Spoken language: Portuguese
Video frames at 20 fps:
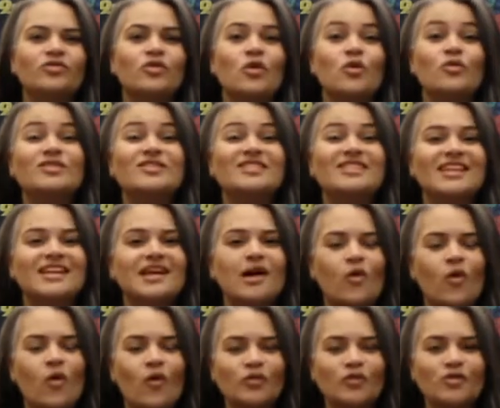consiga
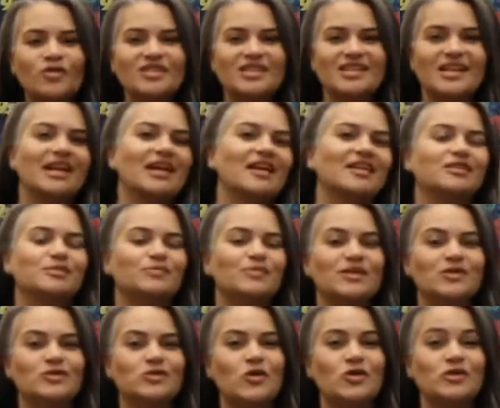conduzir aquelas
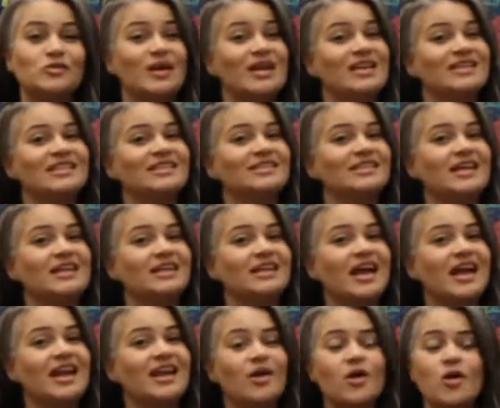pessoas para elas
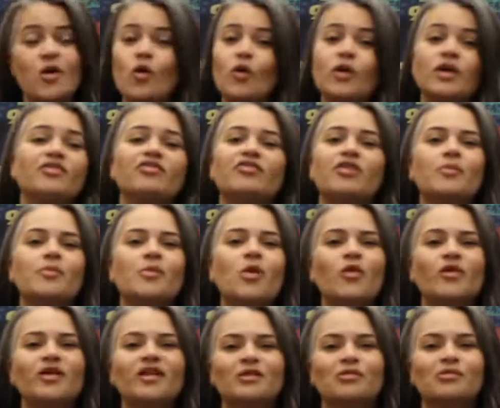entenderem o que foi
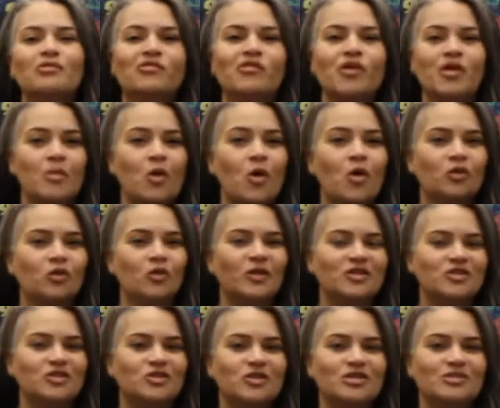bom, o que não foi bom no
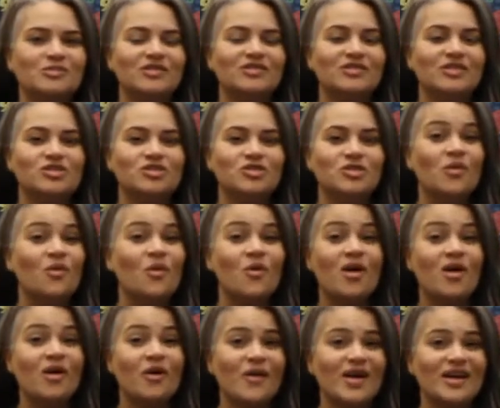ano de 2021,
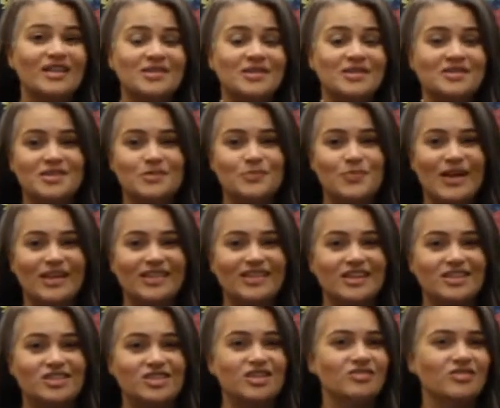quais são as
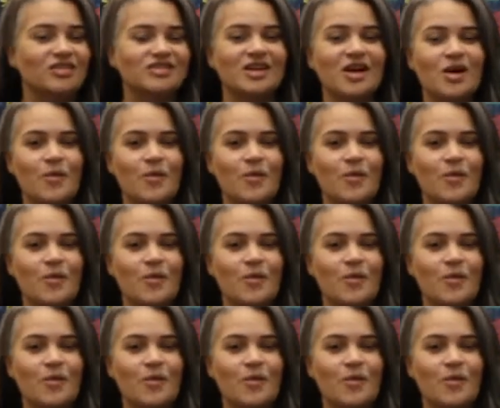expectativas